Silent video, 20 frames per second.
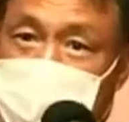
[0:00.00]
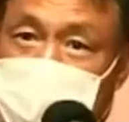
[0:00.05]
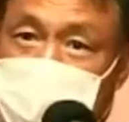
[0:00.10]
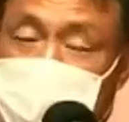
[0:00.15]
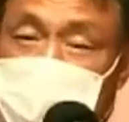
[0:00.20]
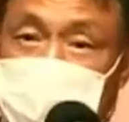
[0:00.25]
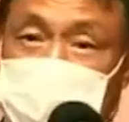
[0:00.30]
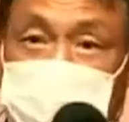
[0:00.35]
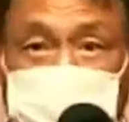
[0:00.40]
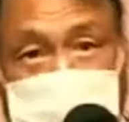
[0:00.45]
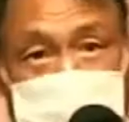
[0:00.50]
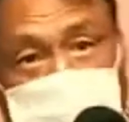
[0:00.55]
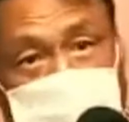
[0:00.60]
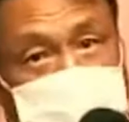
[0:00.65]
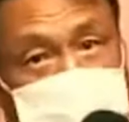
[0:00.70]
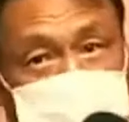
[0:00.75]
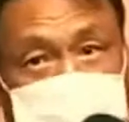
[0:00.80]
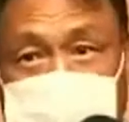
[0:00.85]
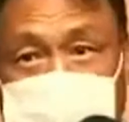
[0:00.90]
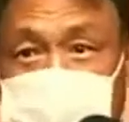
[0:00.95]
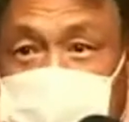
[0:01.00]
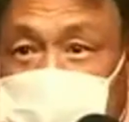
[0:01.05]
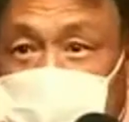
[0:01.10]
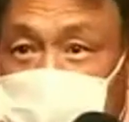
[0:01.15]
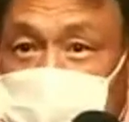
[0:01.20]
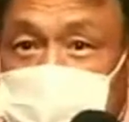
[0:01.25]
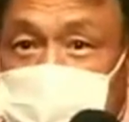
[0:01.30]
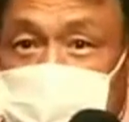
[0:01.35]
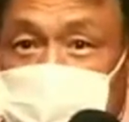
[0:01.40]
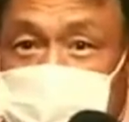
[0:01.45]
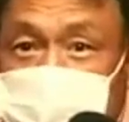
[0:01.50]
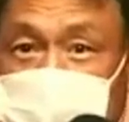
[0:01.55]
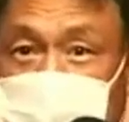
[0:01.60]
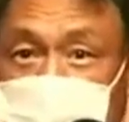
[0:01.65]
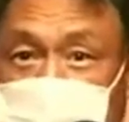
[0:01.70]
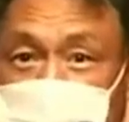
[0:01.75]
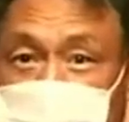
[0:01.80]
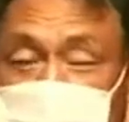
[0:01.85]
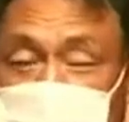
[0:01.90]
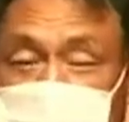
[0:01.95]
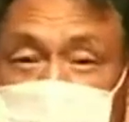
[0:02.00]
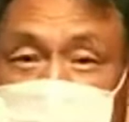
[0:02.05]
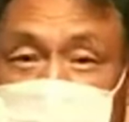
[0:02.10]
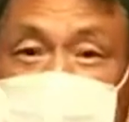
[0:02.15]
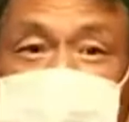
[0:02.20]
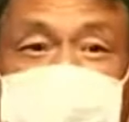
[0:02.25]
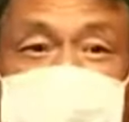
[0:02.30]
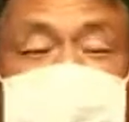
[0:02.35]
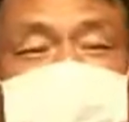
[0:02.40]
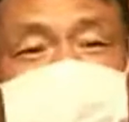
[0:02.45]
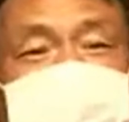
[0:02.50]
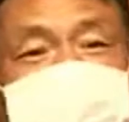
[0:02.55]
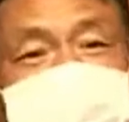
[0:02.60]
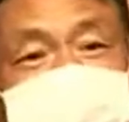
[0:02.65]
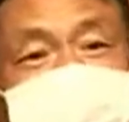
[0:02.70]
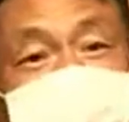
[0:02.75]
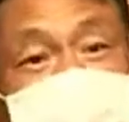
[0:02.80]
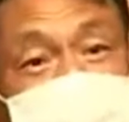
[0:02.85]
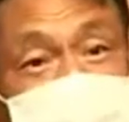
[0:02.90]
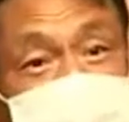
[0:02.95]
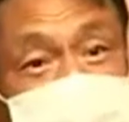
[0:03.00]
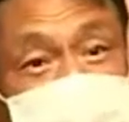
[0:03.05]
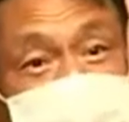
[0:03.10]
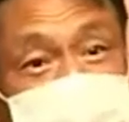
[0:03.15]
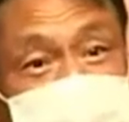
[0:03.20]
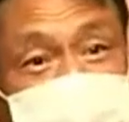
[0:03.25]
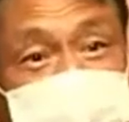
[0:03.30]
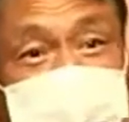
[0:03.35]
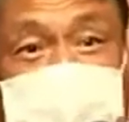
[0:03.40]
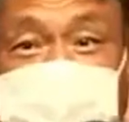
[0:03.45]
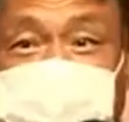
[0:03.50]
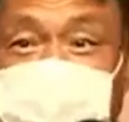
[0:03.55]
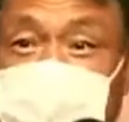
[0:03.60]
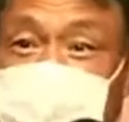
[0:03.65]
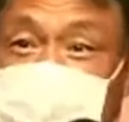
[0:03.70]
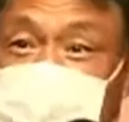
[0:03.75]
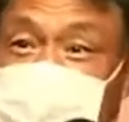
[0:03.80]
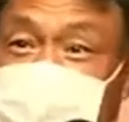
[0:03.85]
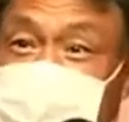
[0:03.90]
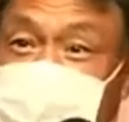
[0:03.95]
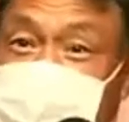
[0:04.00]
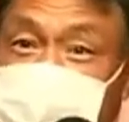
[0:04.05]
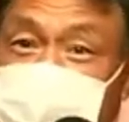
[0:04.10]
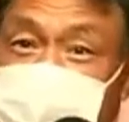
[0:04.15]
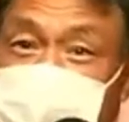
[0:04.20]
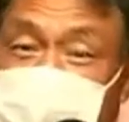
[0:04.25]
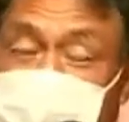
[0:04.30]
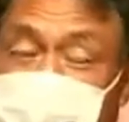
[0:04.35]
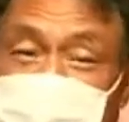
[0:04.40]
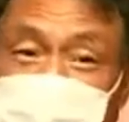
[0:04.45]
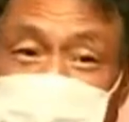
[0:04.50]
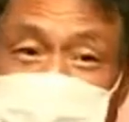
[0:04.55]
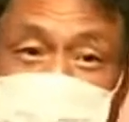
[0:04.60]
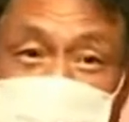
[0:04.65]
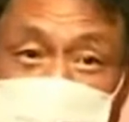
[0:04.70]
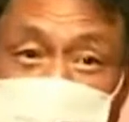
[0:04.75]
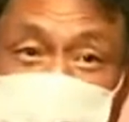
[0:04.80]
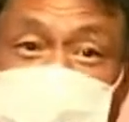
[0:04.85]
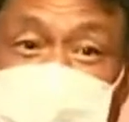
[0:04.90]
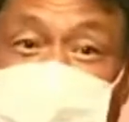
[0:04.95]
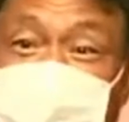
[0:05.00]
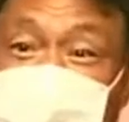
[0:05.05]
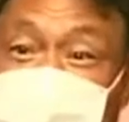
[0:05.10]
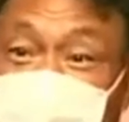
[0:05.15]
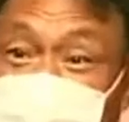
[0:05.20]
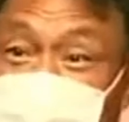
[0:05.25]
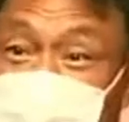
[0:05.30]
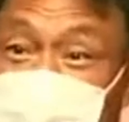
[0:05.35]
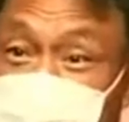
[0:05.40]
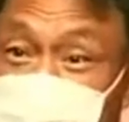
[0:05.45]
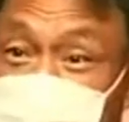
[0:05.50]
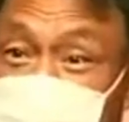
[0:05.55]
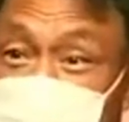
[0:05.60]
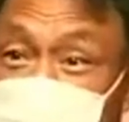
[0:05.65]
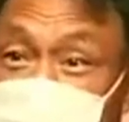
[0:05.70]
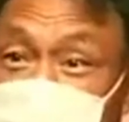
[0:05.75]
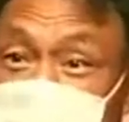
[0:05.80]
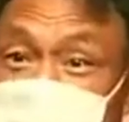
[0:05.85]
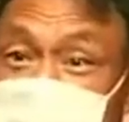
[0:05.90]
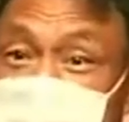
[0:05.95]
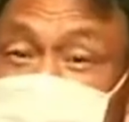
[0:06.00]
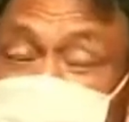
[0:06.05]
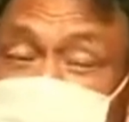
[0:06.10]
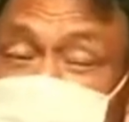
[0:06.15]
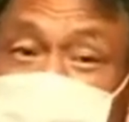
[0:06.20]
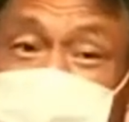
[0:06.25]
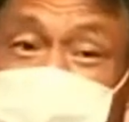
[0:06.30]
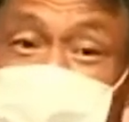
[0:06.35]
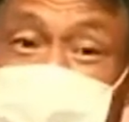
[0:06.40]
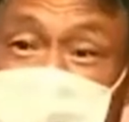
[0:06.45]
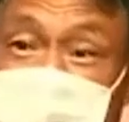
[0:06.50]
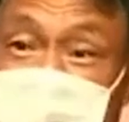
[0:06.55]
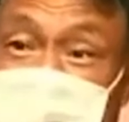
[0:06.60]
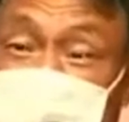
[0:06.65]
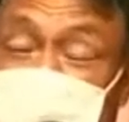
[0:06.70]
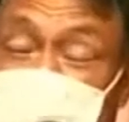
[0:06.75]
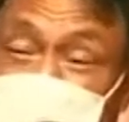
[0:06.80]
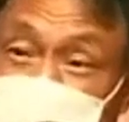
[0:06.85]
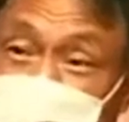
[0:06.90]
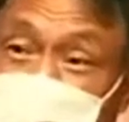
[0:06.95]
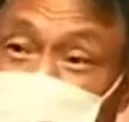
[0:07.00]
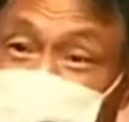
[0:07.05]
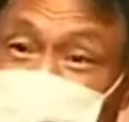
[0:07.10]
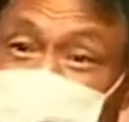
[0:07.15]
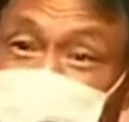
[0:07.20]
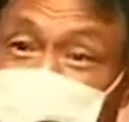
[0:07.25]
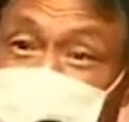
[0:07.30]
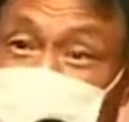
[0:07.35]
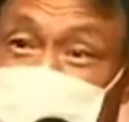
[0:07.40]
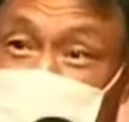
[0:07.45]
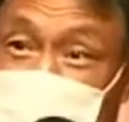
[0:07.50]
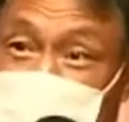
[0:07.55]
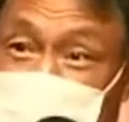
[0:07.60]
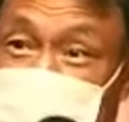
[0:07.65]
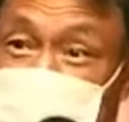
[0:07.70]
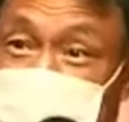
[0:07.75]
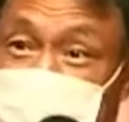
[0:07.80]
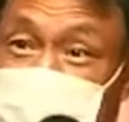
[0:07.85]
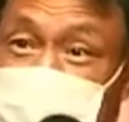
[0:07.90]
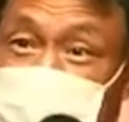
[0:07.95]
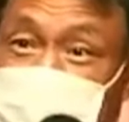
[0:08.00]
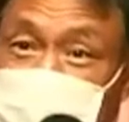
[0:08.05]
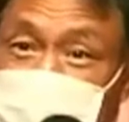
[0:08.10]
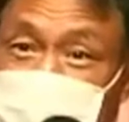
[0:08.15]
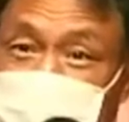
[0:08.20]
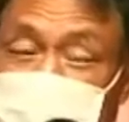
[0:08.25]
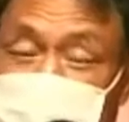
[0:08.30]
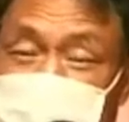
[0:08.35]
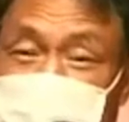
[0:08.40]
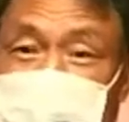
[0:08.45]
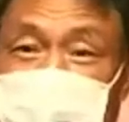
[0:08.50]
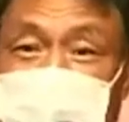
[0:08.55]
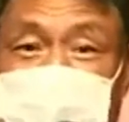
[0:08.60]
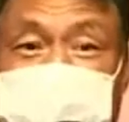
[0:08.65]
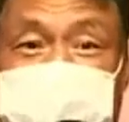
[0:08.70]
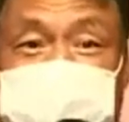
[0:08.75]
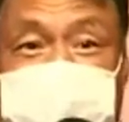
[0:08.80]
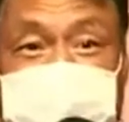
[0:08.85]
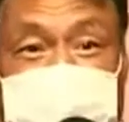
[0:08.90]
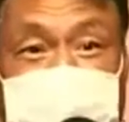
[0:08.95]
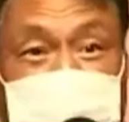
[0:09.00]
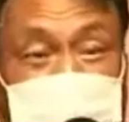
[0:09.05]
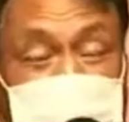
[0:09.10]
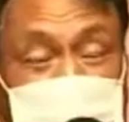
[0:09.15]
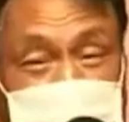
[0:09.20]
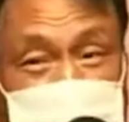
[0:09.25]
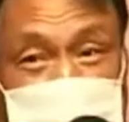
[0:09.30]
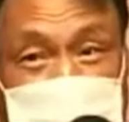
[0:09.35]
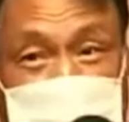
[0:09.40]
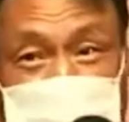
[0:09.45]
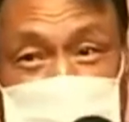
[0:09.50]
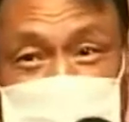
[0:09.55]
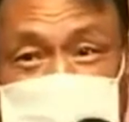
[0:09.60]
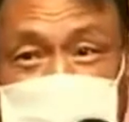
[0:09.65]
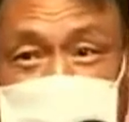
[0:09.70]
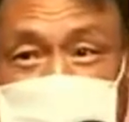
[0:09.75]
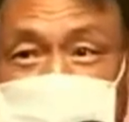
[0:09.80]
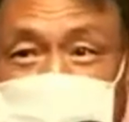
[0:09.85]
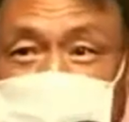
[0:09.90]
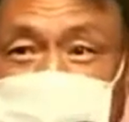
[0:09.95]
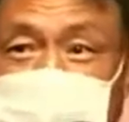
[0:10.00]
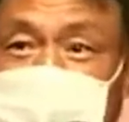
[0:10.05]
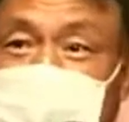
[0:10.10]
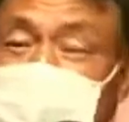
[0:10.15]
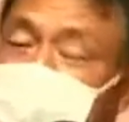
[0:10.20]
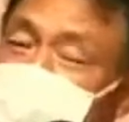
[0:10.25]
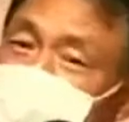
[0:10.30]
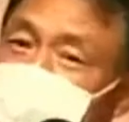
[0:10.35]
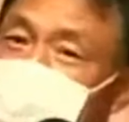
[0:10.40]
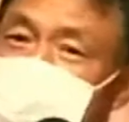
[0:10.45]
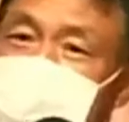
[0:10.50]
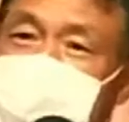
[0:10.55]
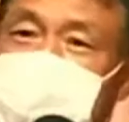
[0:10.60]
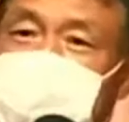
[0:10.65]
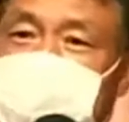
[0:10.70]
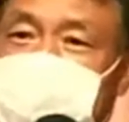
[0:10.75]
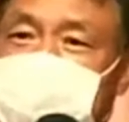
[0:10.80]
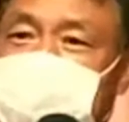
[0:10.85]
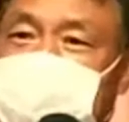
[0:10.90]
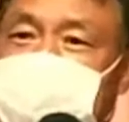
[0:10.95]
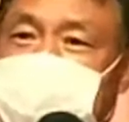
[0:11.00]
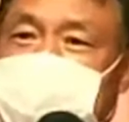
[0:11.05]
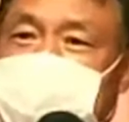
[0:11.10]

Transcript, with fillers: 그러니까 힘들어지는 거 아니겠습니까? 이제 지금은 뭐 의료보험제도 좋고 보험제도 좋고 이래서 그래도 생각 못하고 나간 일도 뭐 이렇게 해결이 되겠습니다만 예전에는 그렇지 않았잖아요.